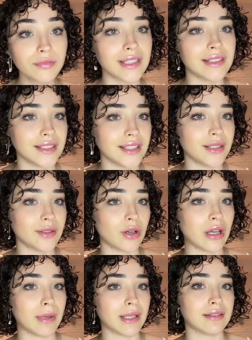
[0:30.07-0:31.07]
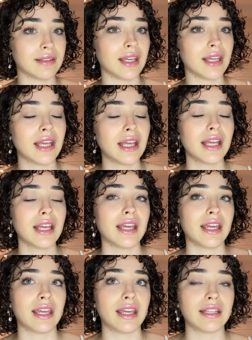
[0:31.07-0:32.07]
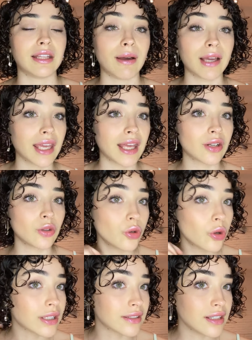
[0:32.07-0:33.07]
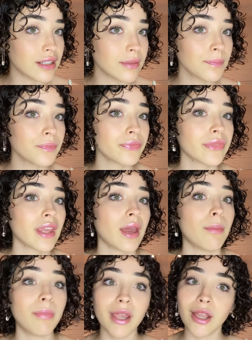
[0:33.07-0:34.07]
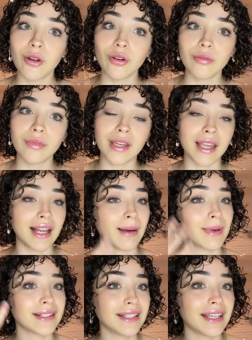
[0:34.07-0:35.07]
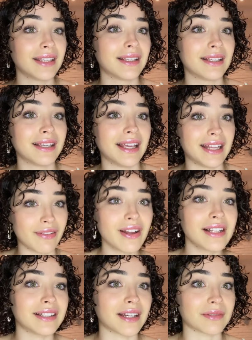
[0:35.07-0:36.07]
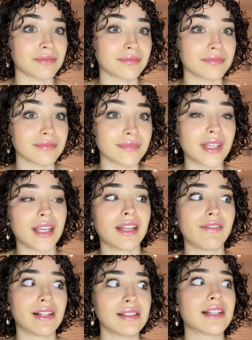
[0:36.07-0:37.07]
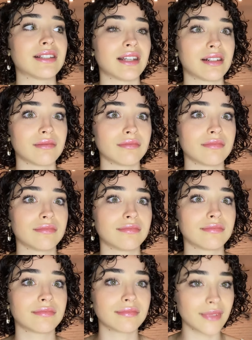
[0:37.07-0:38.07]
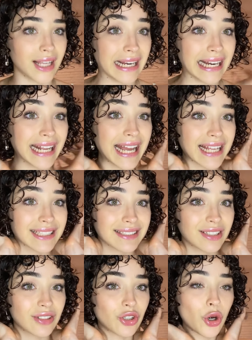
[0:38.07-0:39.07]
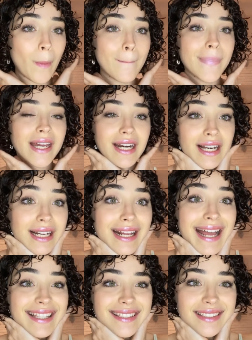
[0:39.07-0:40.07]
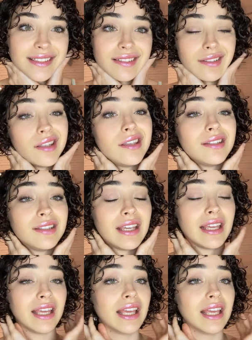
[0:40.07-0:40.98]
y sí, obviamente eh, te va a quedar duro así, pero es la parte que te falta, que te falta hacer. El cast, romper el cast se dice.